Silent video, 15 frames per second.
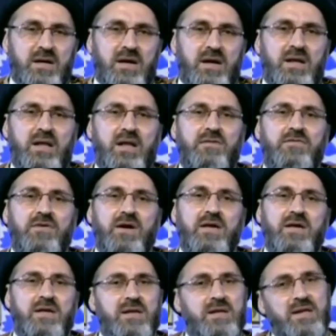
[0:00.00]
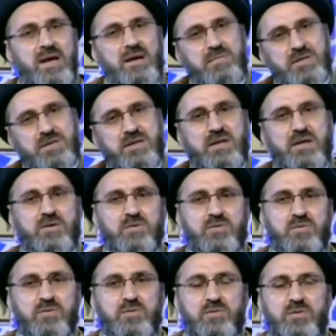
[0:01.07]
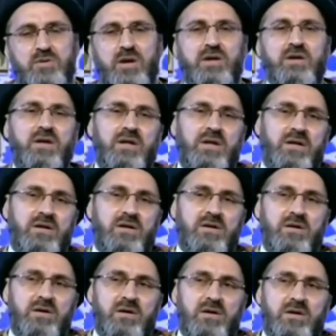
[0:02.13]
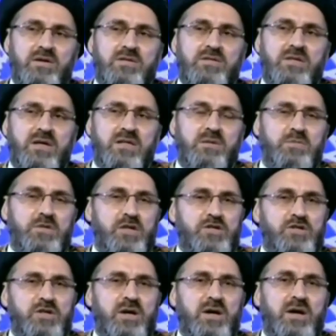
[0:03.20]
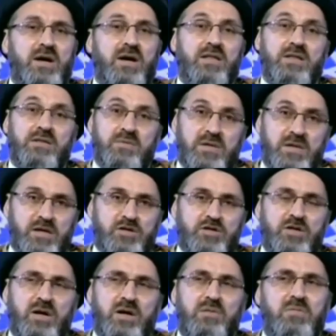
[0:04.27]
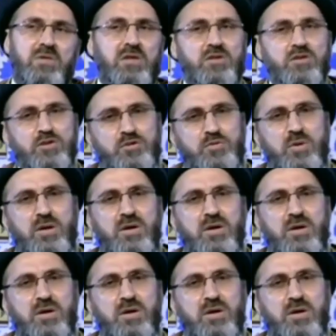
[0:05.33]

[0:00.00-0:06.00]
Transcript: إلى الفقير نيابة عنه يعني أنا استخدمت أشياء أخذت مني أشياء مثلا تسوى